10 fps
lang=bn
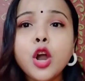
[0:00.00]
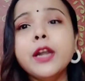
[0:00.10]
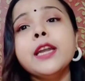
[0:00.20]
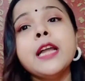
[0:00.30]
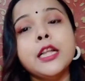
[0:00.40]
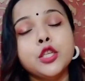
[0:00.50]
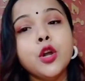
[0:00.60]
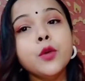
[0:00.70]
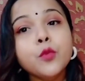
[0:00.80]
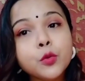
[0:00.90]
ঘরের
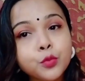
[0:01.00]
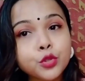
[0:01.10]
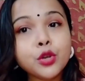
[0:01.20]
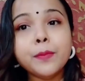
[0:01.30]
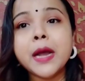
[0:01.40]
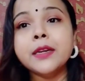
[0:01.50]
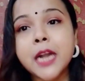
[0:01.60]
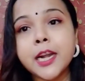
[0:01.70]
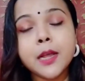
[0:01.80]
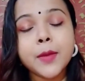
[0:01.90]
কাজকর্ম পুজো পাঠ
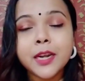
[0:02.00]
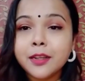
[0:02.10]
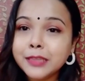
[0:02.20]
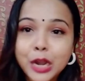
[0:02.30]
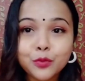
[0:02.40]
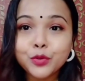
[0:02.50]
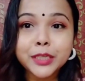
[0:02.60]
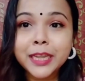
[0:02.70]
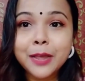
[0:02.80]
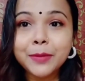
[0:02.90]
রান্নাবান্না তার
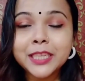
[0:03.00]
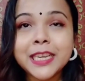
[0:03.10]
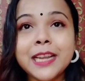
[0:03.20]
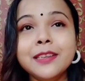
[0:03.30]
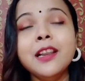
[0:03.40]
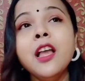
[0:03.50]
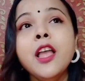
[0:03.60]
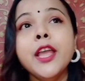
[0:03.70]
উপর দিয়েই আমার চ্যানেল